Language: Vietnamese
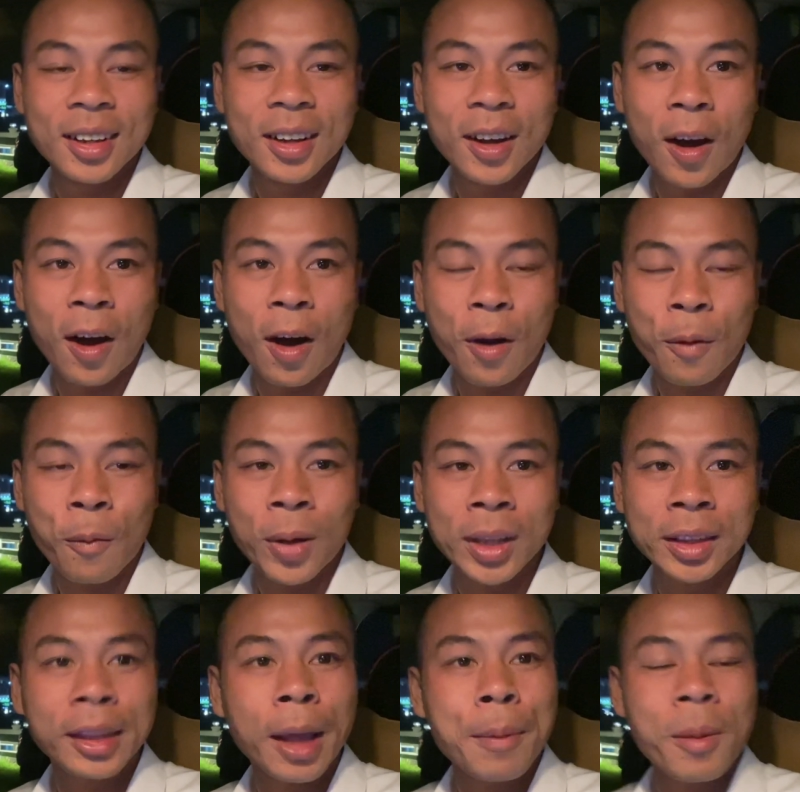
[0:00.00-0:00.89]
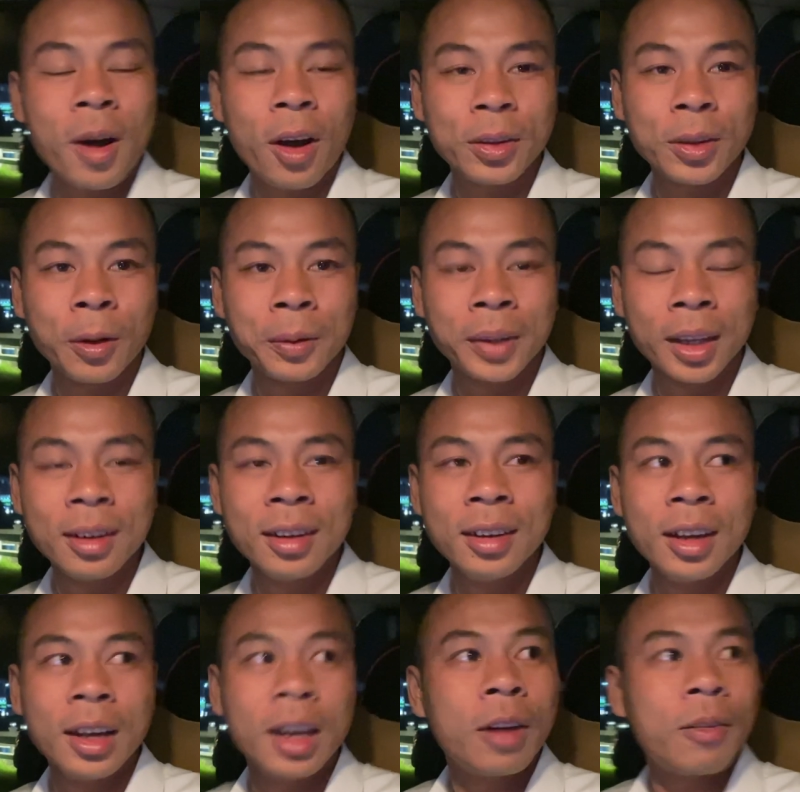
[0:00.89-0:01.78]
họ quan tâm họ đầu
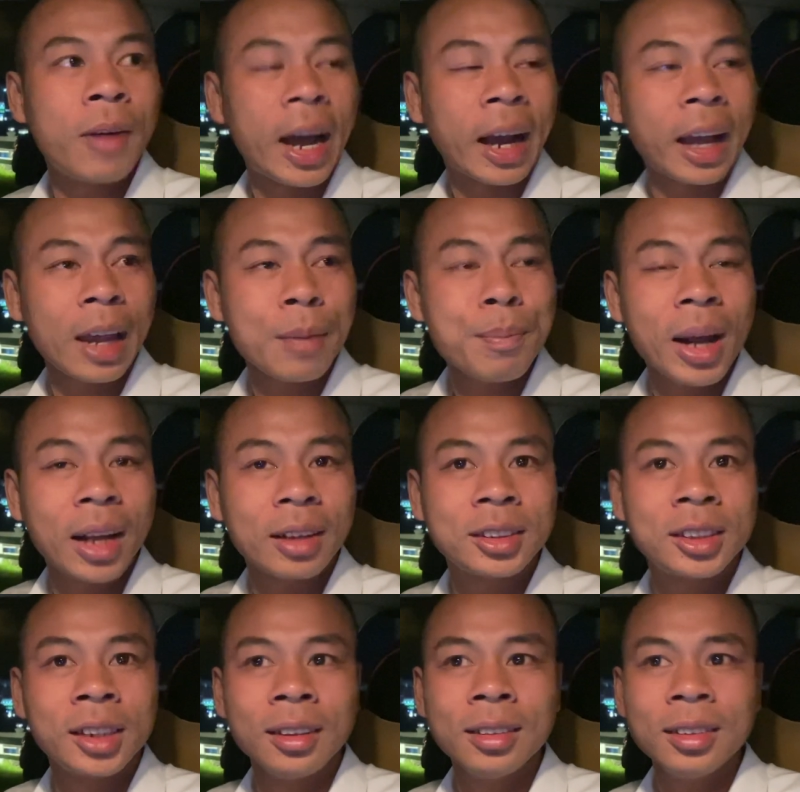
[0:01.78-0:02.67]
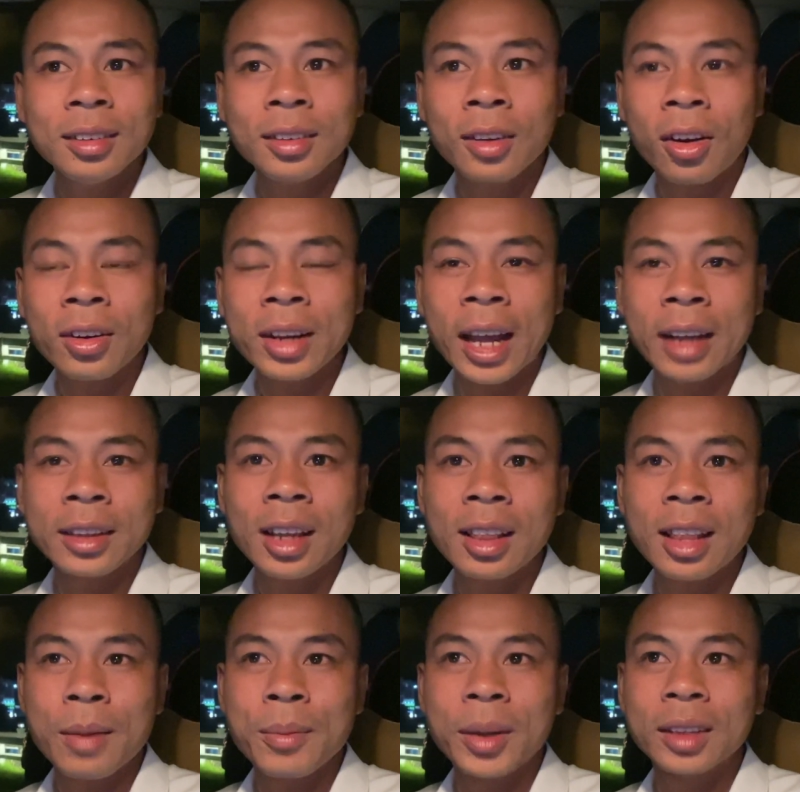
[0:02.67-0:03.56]
tư và cái bằng chứng rõ ràng
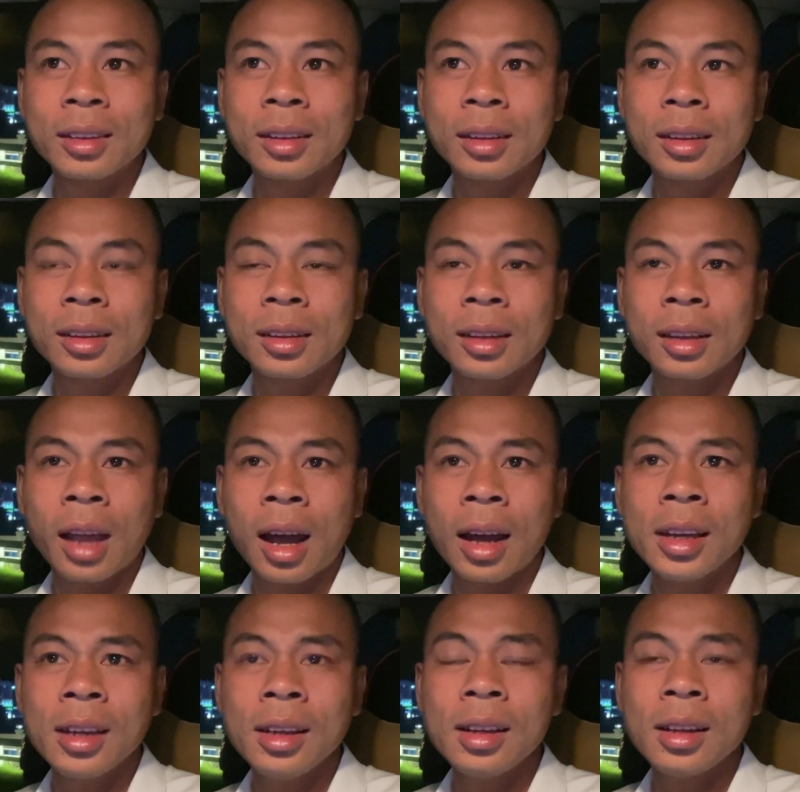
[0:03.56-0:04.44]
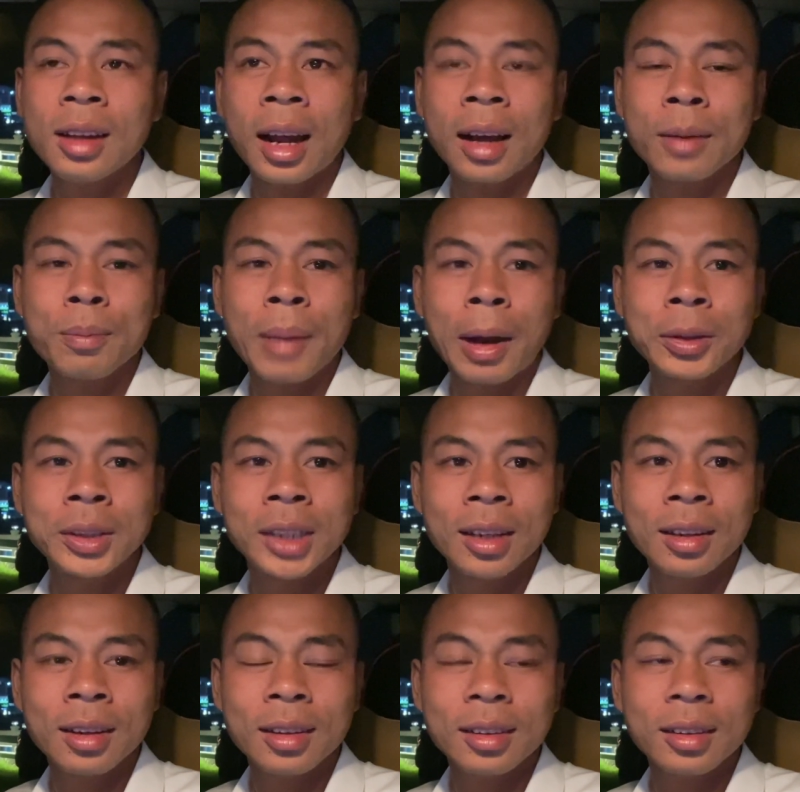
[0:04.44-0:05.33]
nhất là mình thấy rằng báo
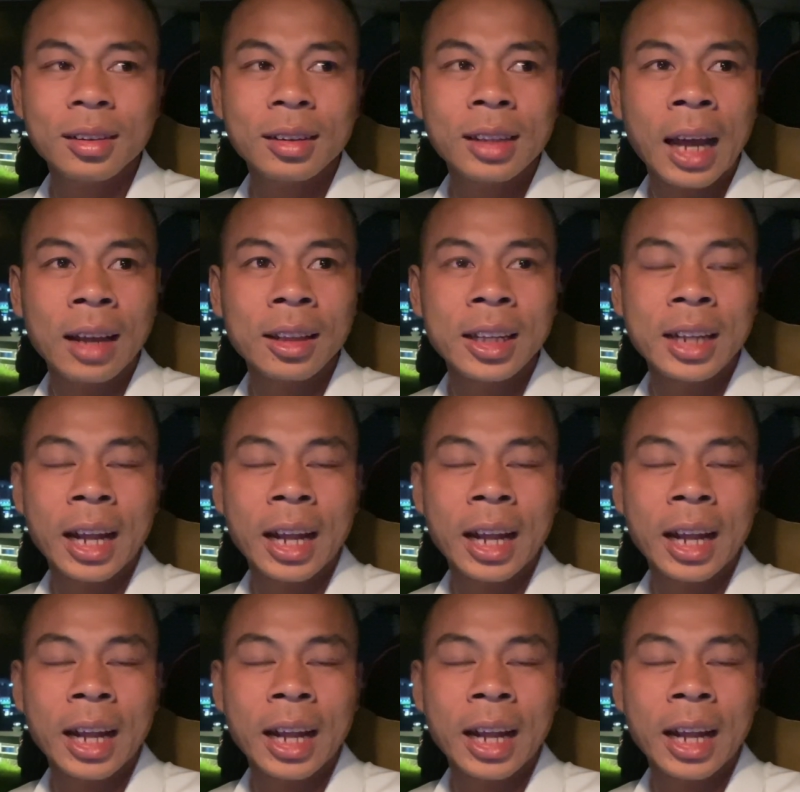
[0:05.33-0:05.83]
chí đăng lên